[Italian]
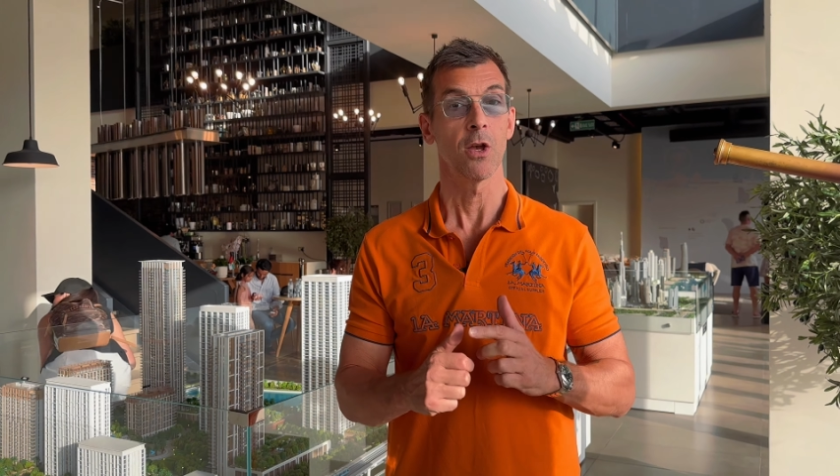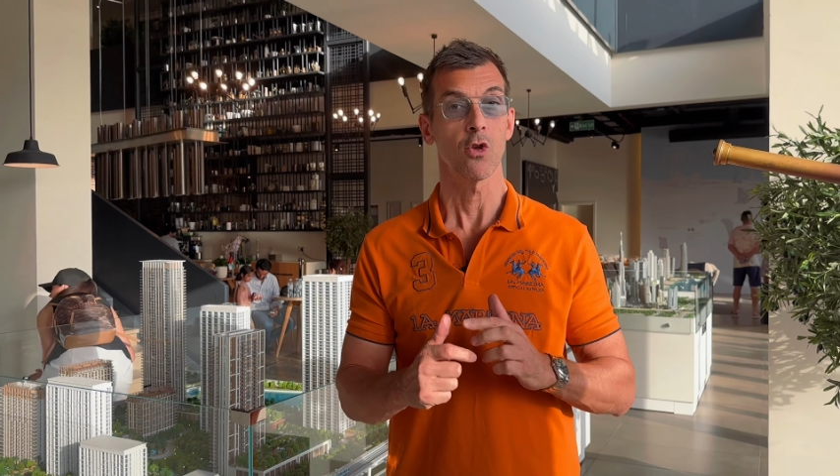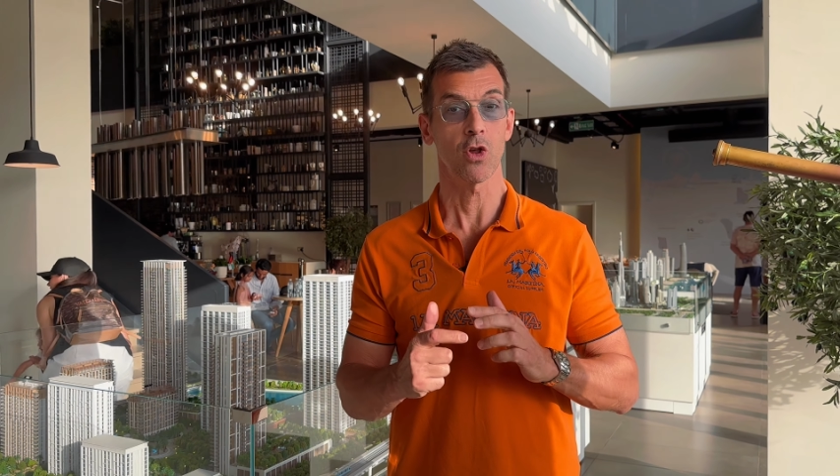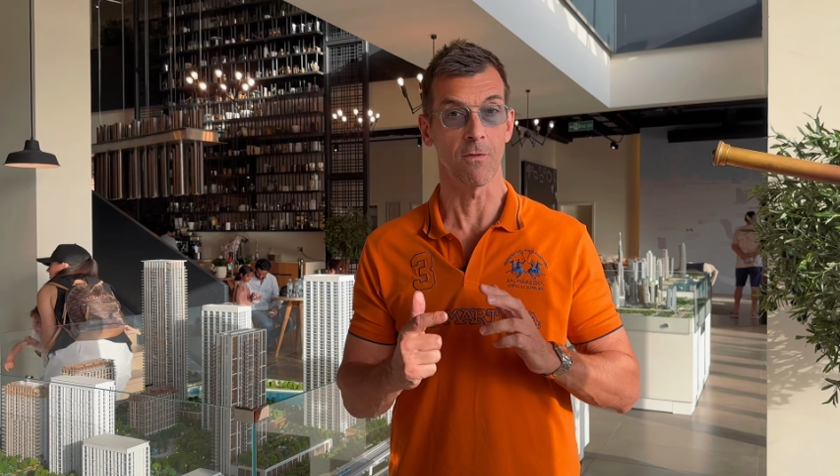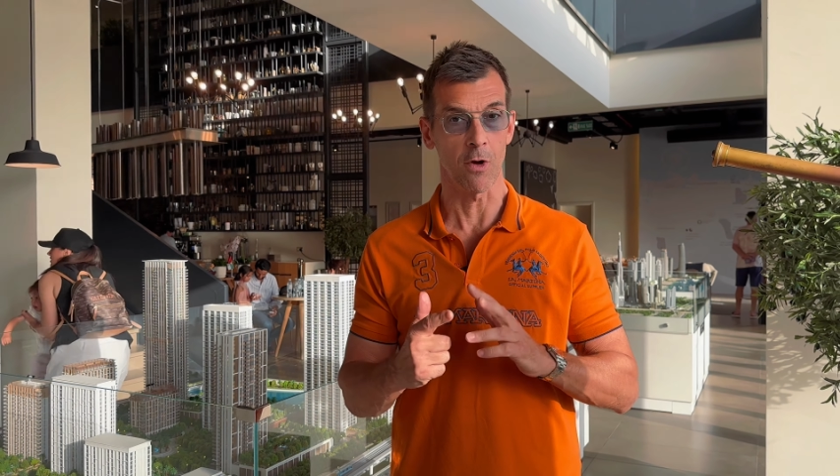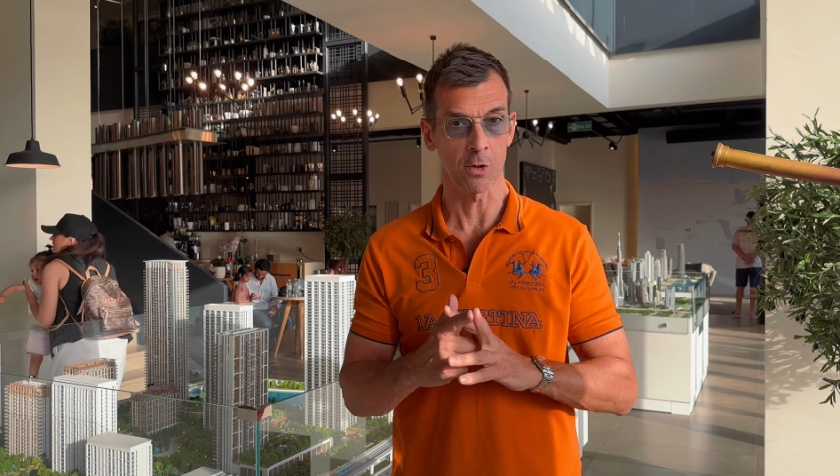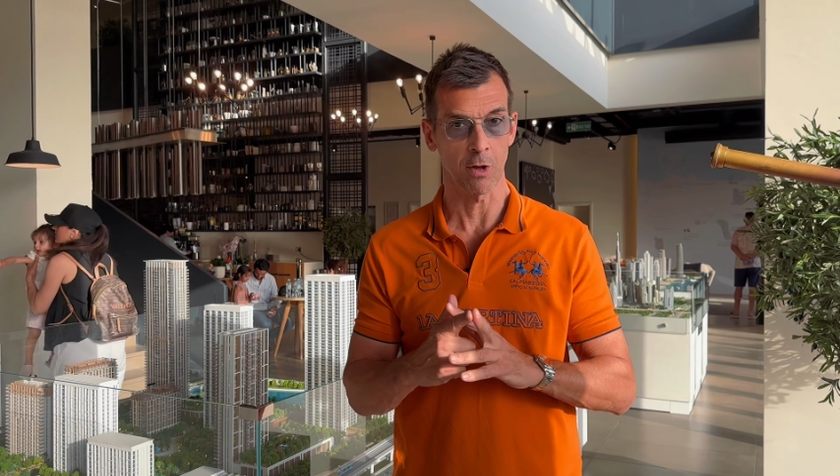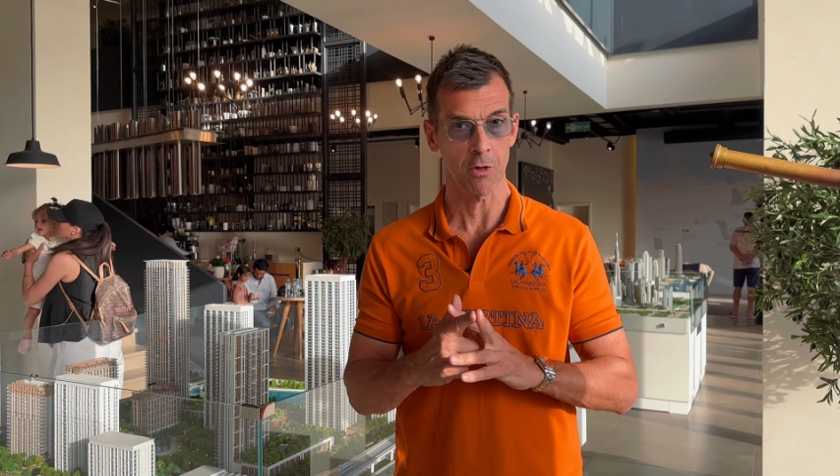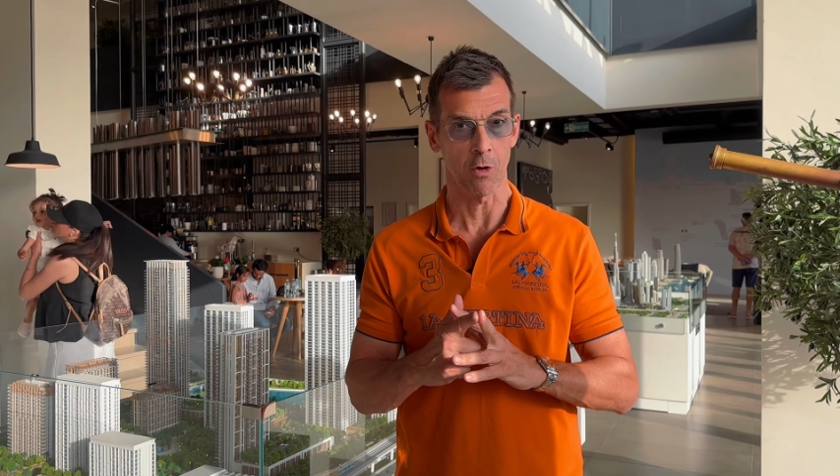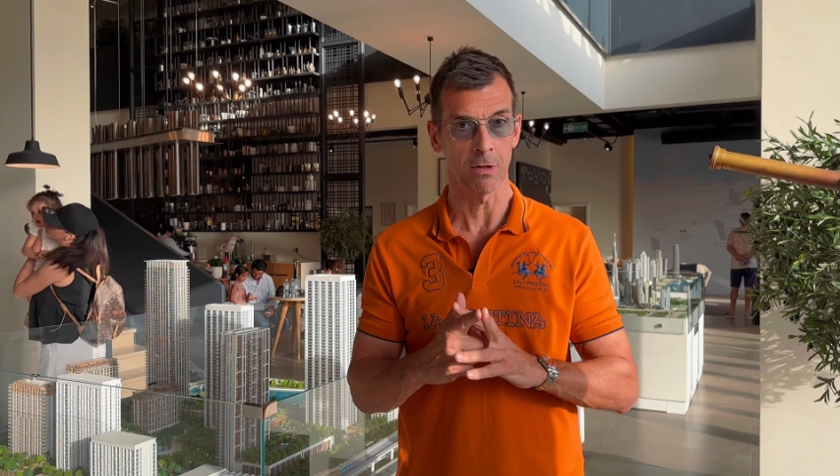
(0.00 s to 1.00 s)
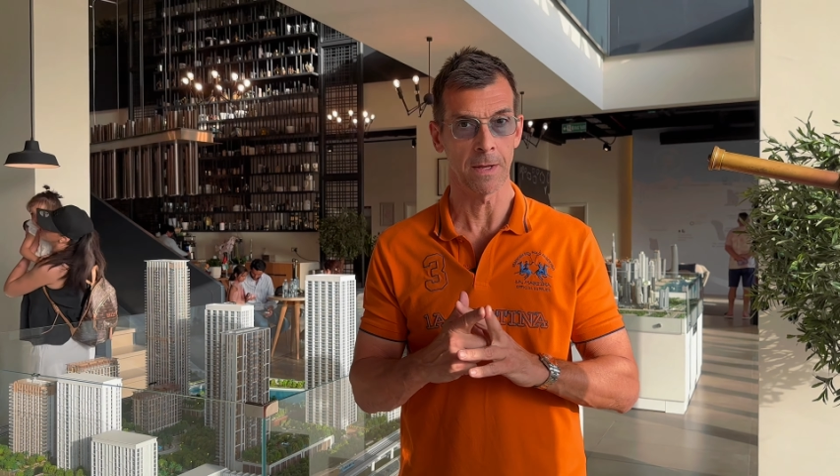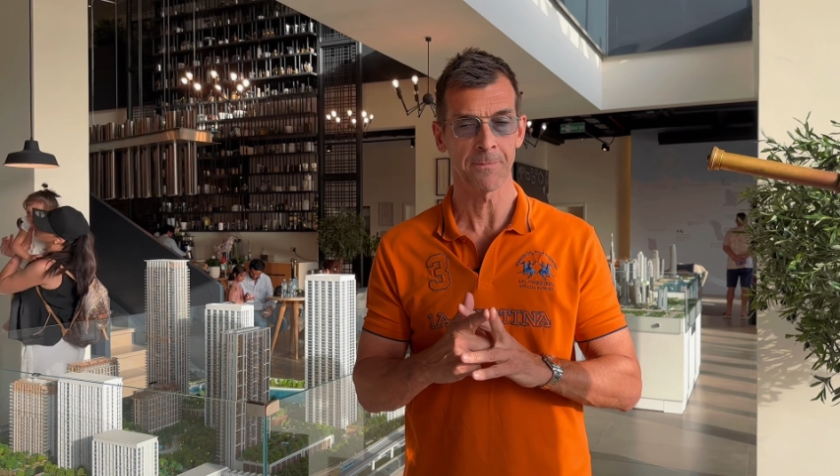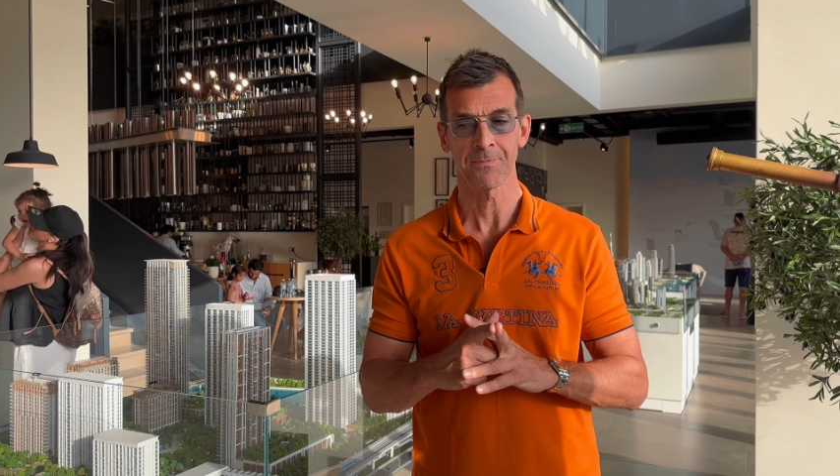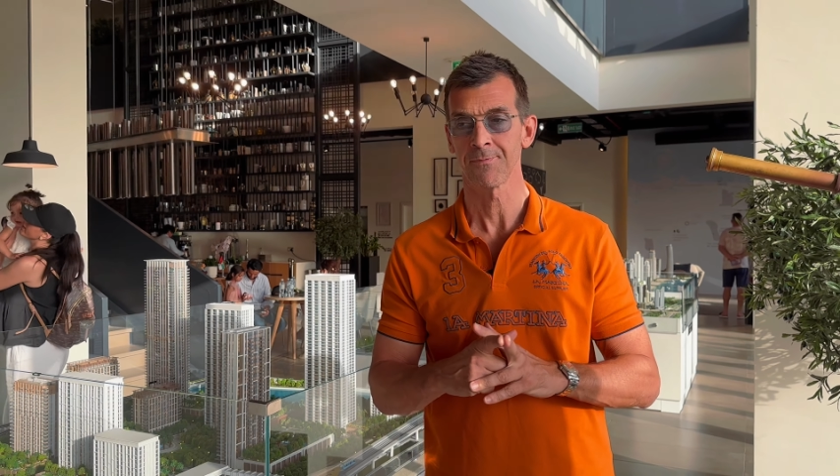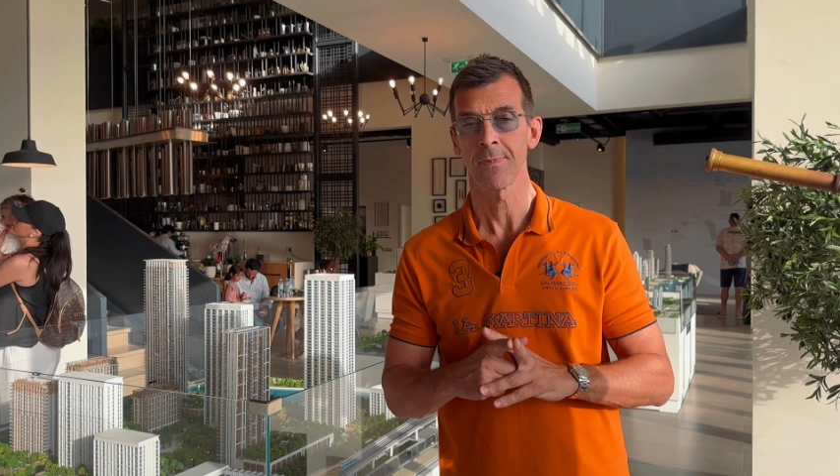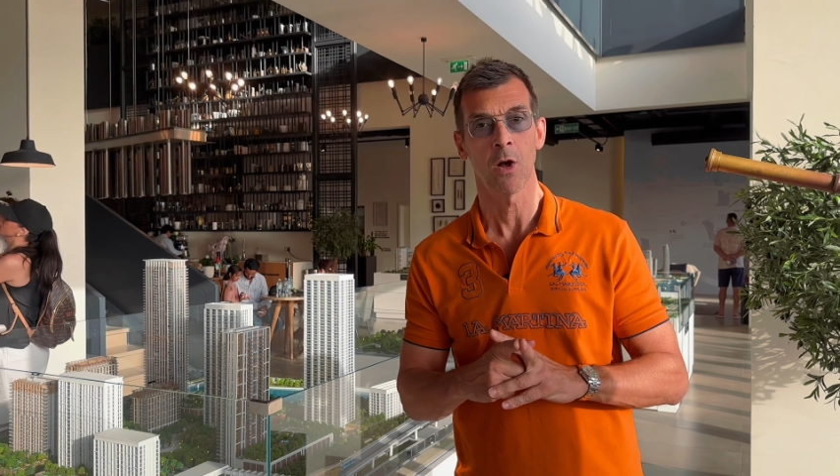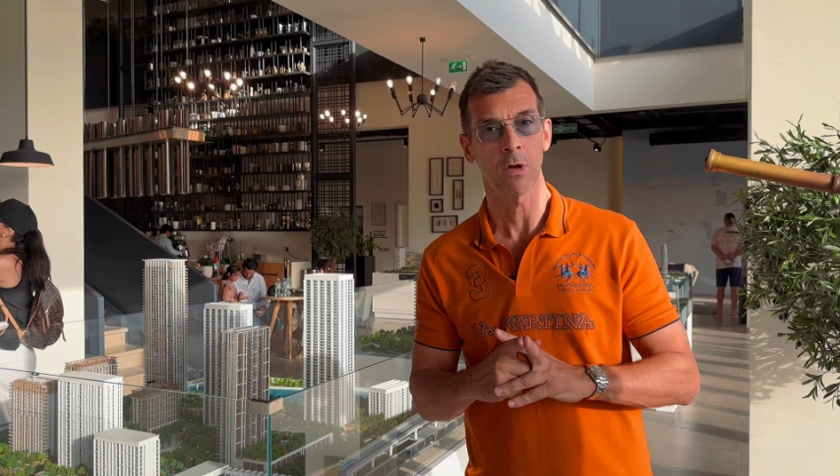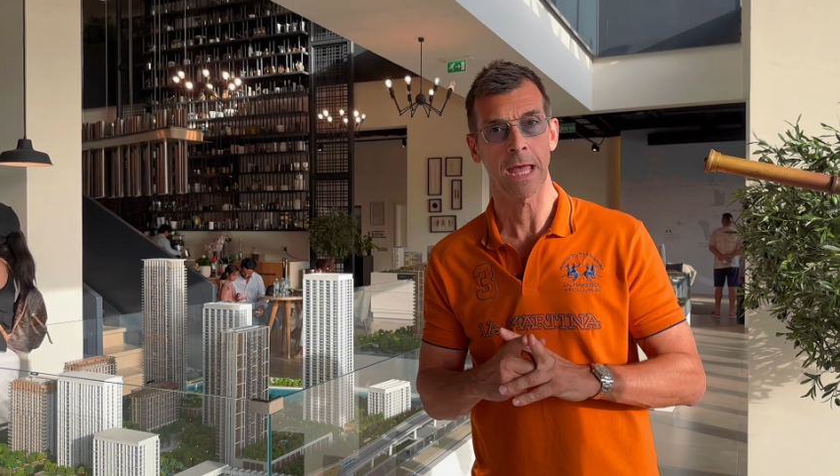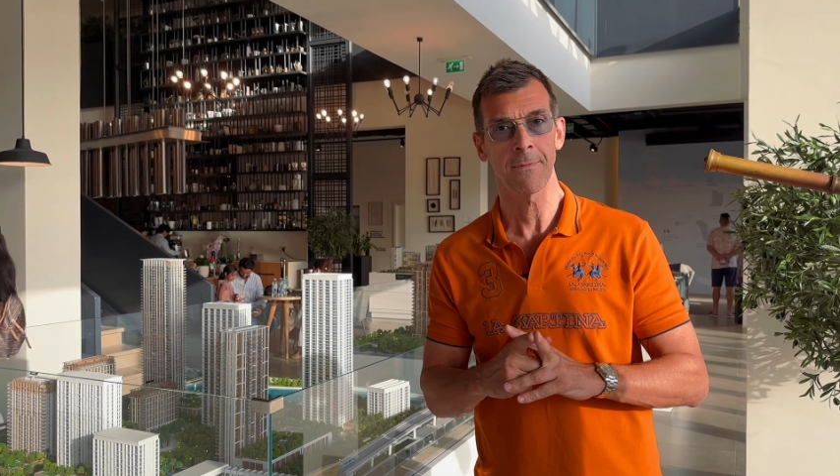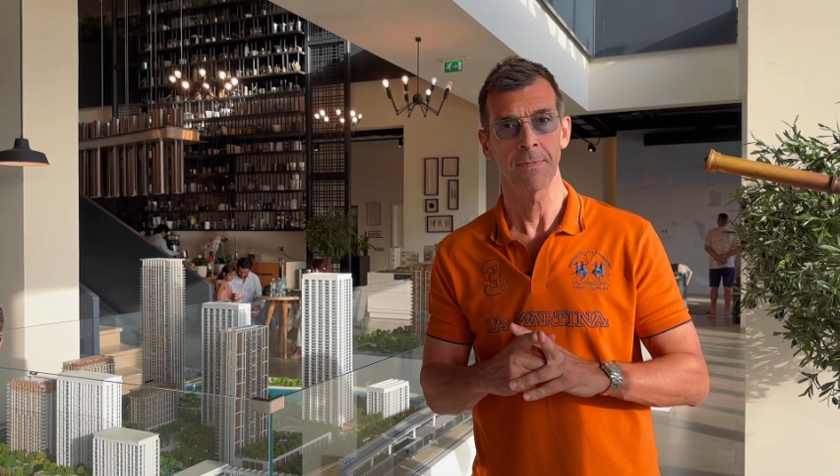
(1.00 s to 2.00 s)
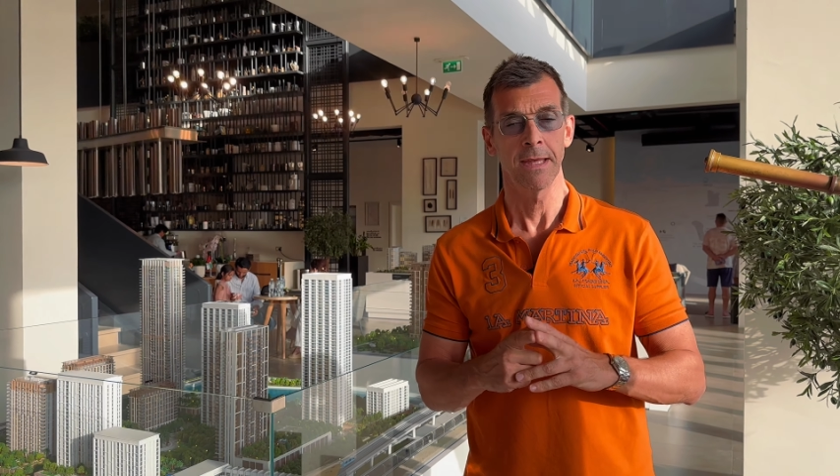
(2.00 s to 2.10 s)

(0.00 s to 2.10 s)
ci vogliono i soldi ok